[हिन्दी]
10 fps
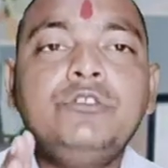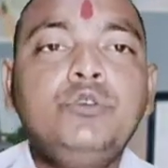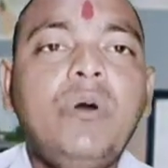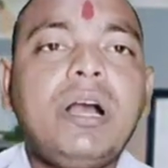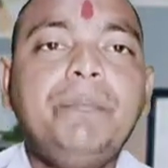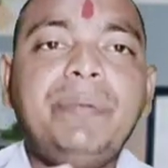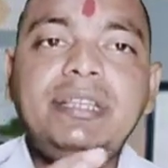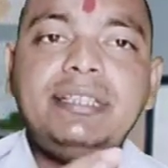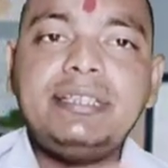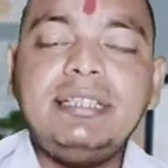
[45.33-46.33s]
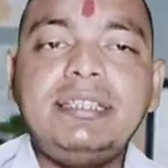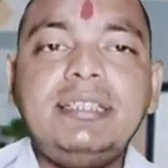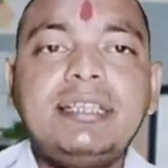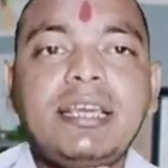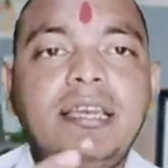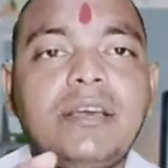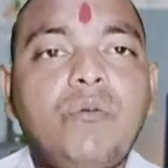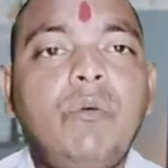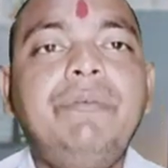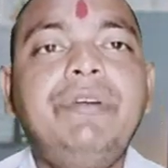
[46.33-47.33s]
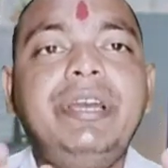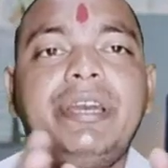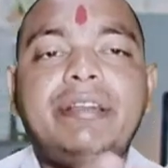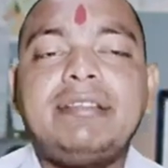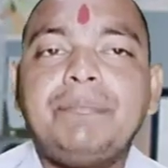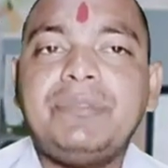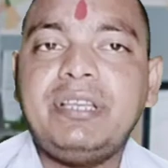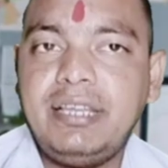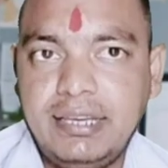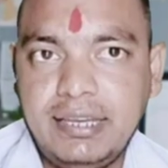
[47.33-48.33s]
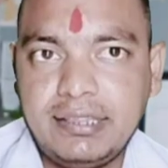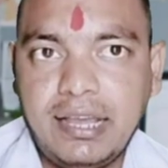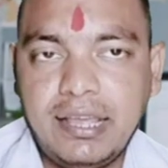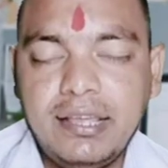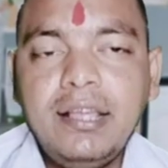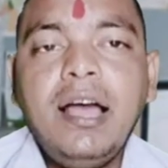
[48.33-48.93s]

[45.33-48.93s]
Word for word: जो कंपनी 30 दिन के लिए कोई भी इंटरेस्ट आपसे नहीं लेता है